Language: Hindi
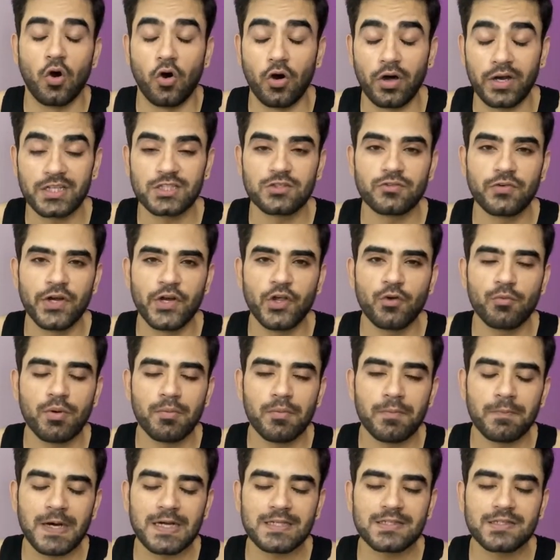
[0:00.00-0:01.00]
और इस वीडियो में
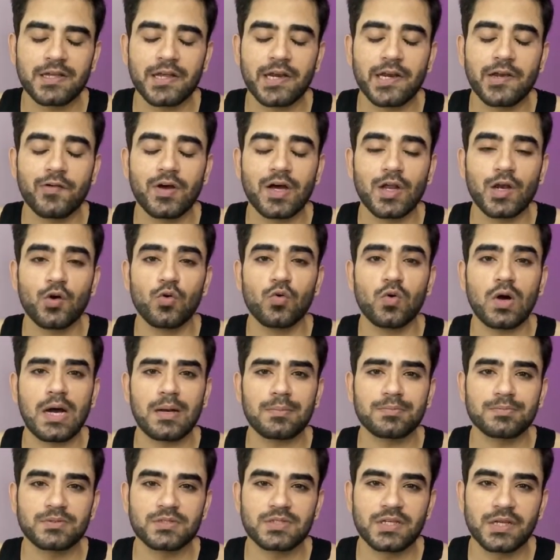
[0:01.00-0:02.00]
मैं बात करने वाला हूँ
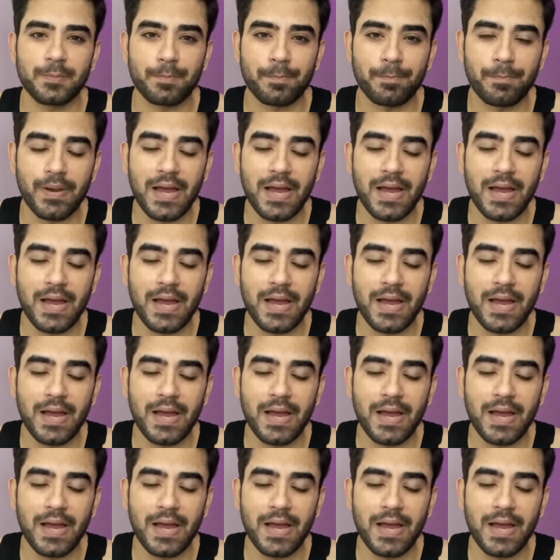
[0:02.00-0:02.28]
आपसे